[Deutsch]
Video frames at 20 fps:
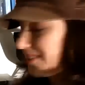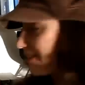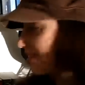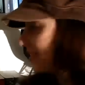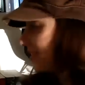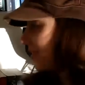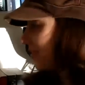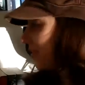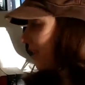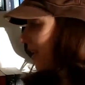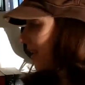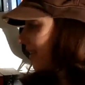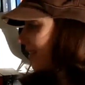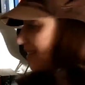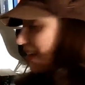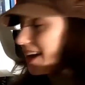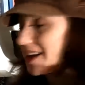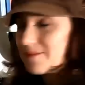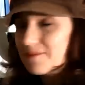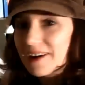Und zwar
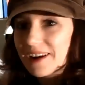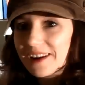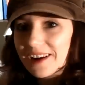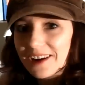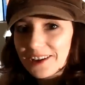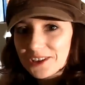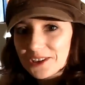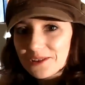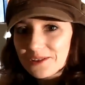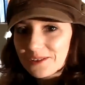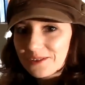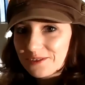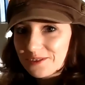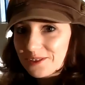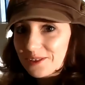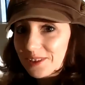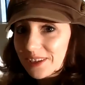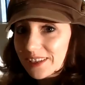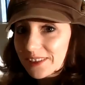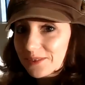dreimal Asche und
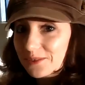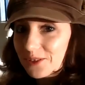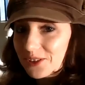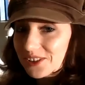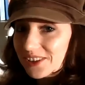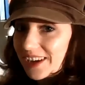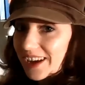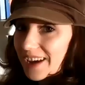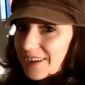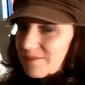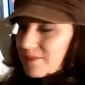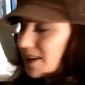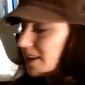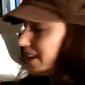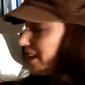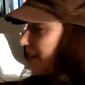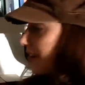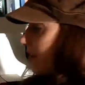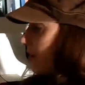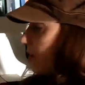Phönix von Kai
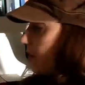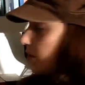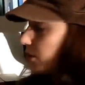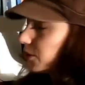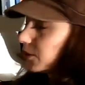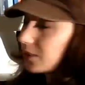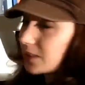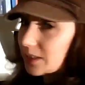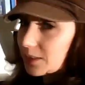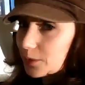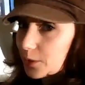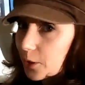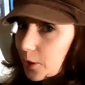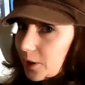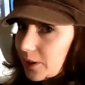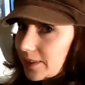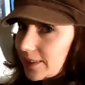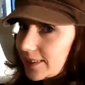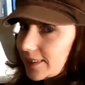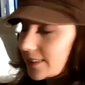Meier. Und das
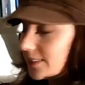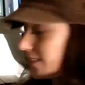Tolle